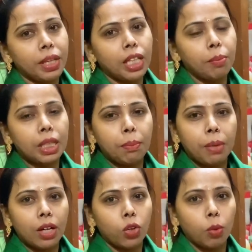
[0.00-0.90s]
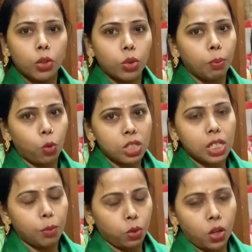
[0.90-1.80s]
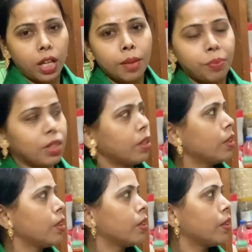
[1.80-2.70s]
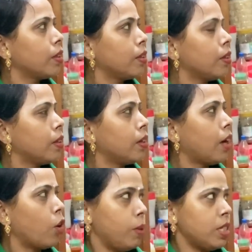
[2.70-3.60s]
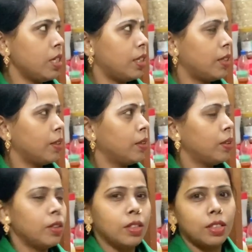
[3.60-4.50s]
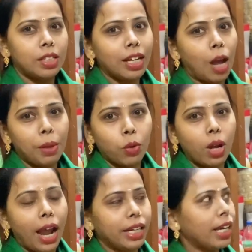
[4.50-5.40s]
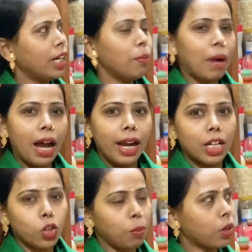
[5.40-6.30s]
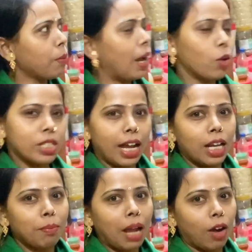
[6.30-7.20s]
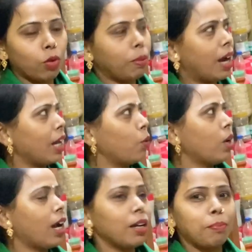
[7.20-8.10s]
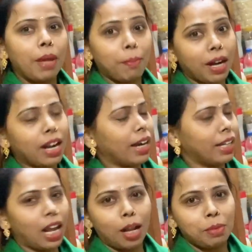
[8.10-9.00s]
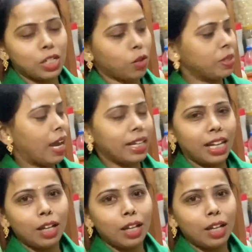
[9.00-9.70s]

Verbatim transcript: দাম তিপ্পান্নর মতন পড়ছে বোধ হয় আরো বেশি যাক আমার কোনো আইডিয়া নেই মা এটা সম্পর্কে ভালো জানে কারণ মা রেগুলার পেপার ঘাটে আর আমি এসব জানি না